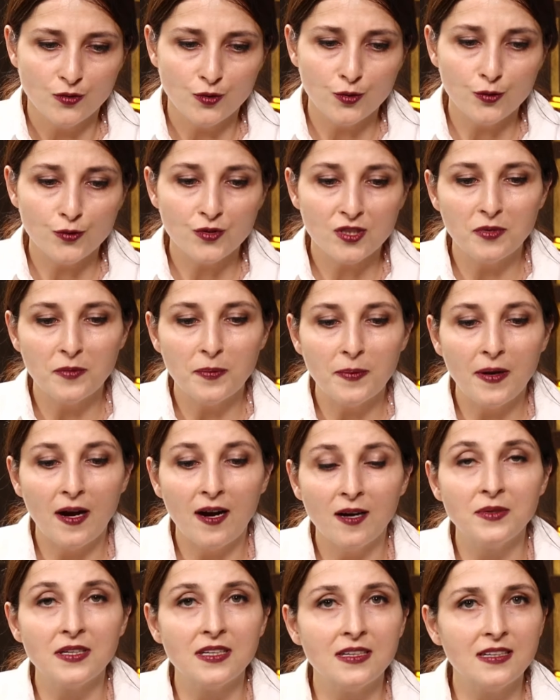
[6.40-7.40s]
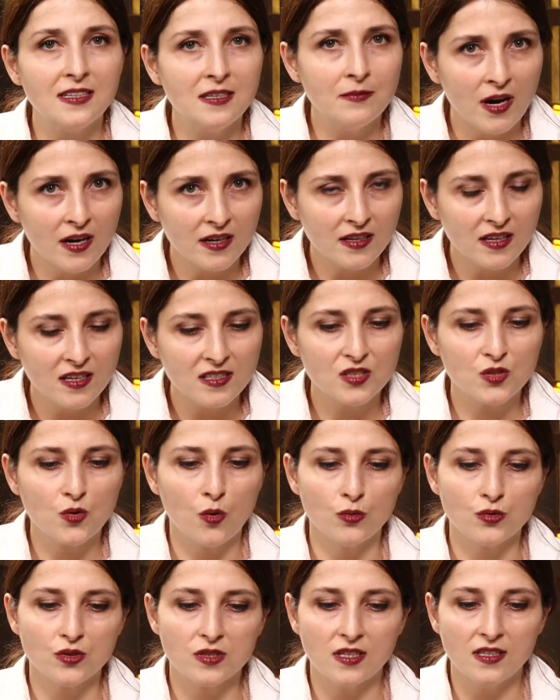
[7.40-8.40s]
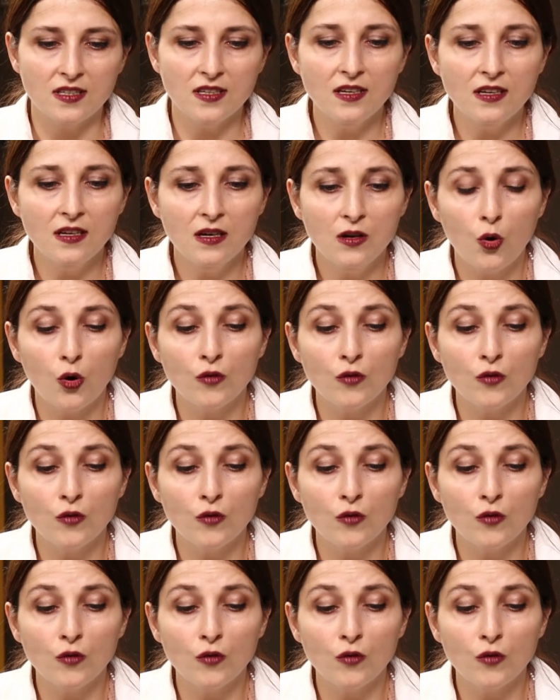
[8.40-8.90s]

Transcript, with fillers: Türk Tabipler Birliği Merkez Konseyi,